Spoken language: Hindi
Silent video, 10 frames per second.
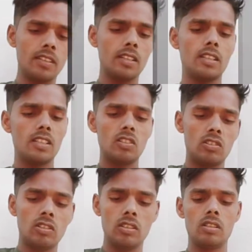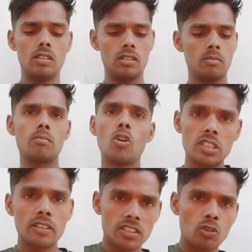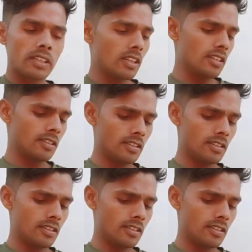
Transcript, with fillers: इसको भी इसको बहुत ही ज़बरदस्त पैकिंग है